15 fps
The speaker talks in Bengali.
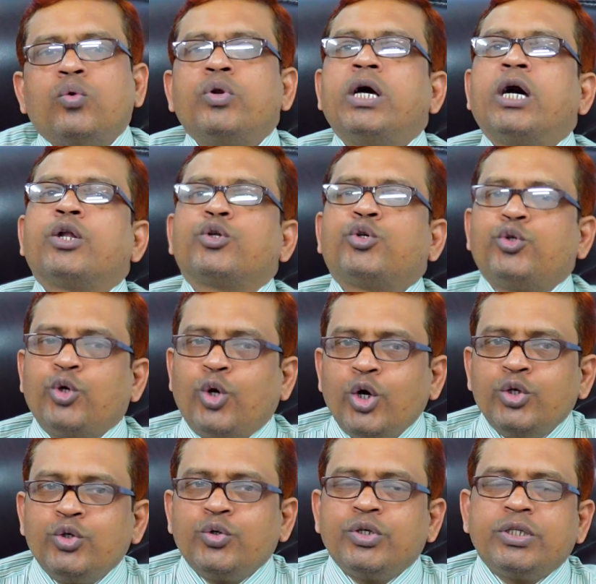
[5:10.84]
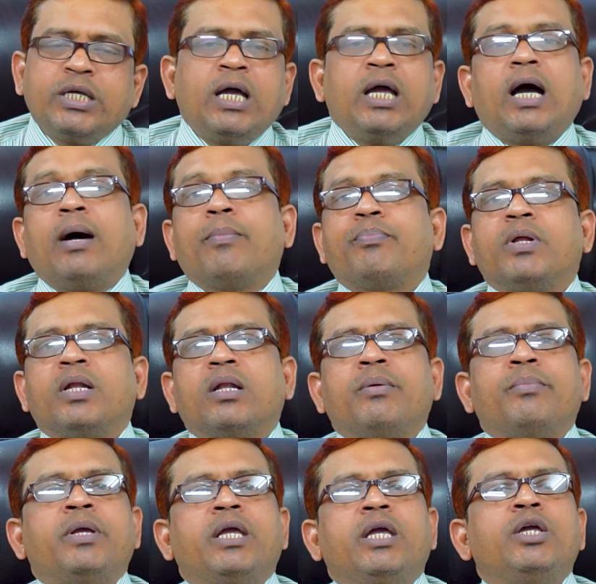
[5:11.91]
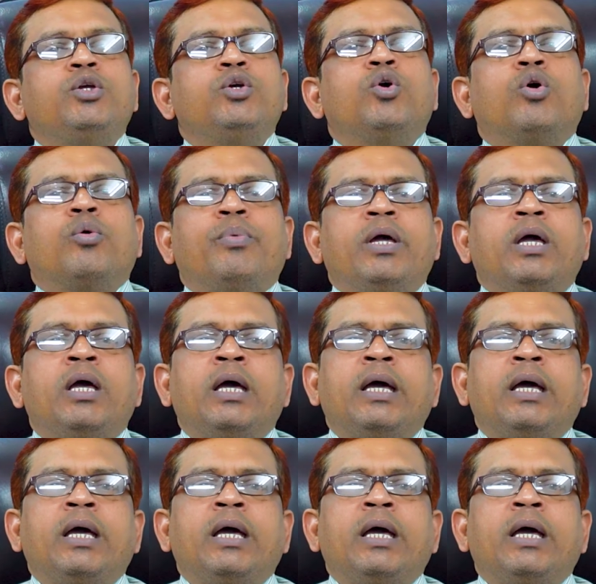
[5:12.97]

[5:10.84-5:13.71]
ওনার সহযোগিতায় আপনার নামে ইস্যু হবে